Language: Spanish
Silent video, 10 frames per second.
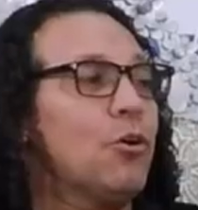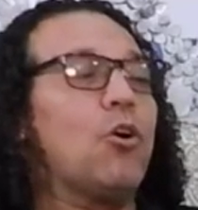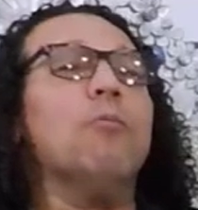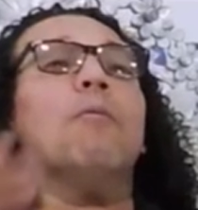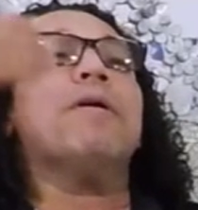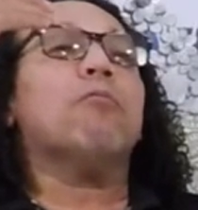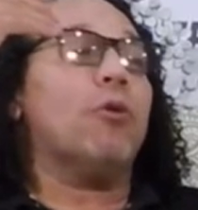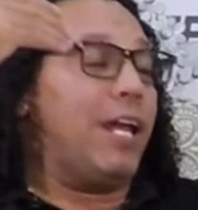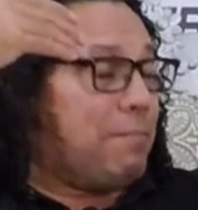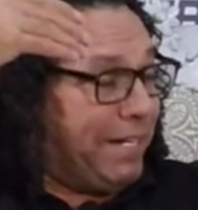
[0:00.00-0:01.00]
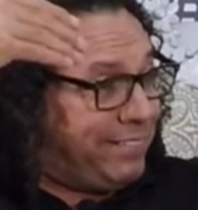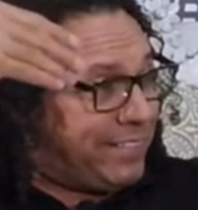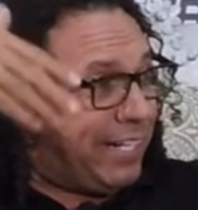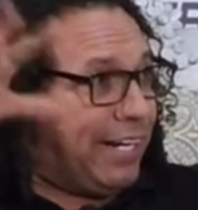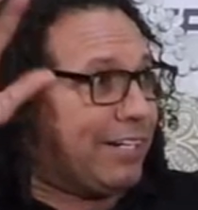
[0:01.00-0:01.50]
Como me vuelva a
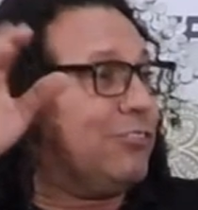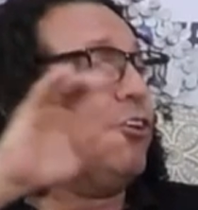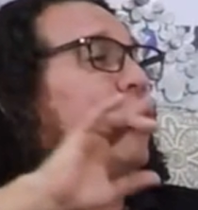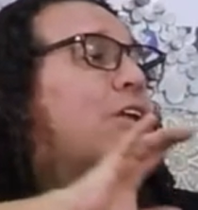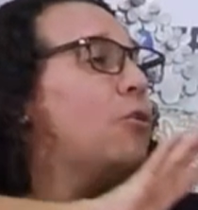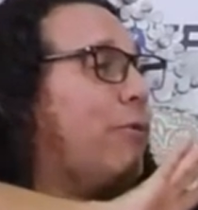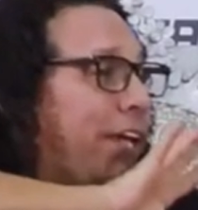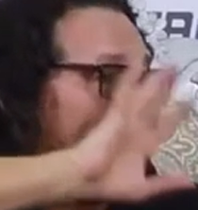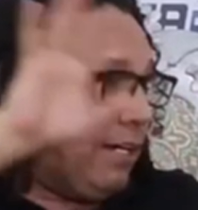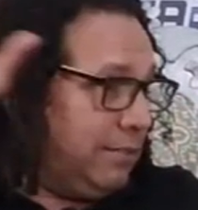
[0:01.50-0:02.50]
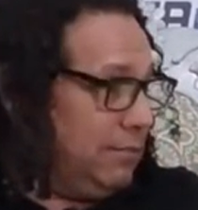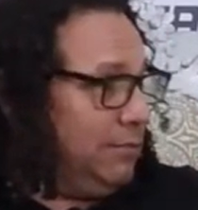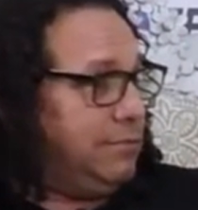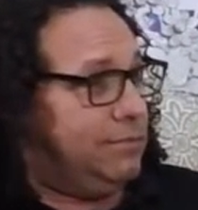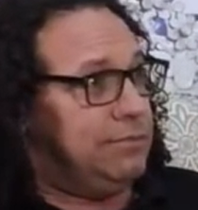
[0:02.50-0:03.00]
enterar, no que lo vea,
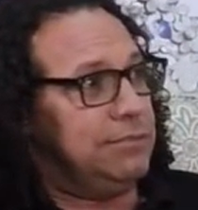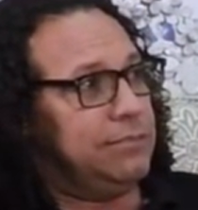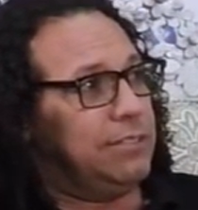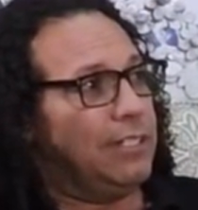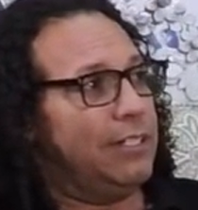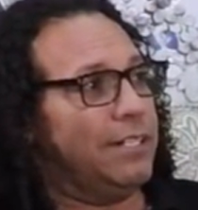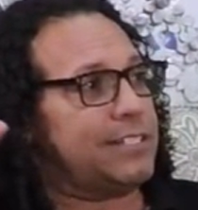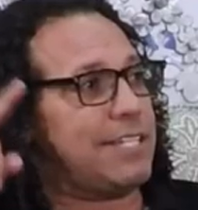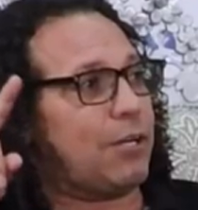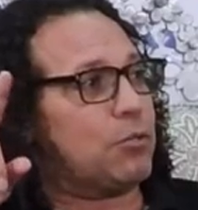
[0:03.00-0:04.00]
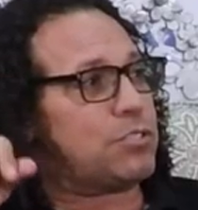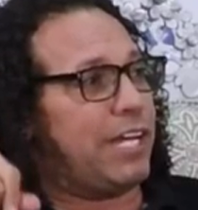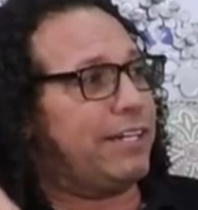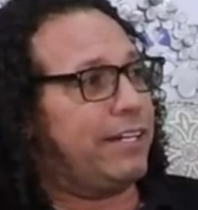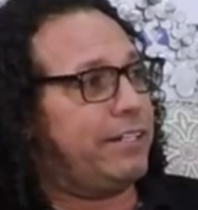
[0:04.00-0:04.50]
o sea que si no hubiera
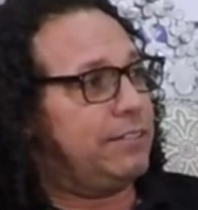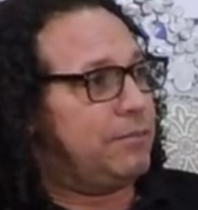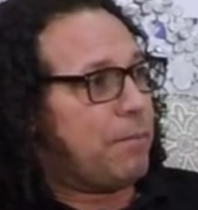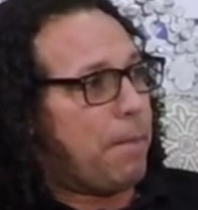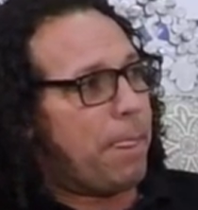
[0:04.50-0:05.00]
sido humorista,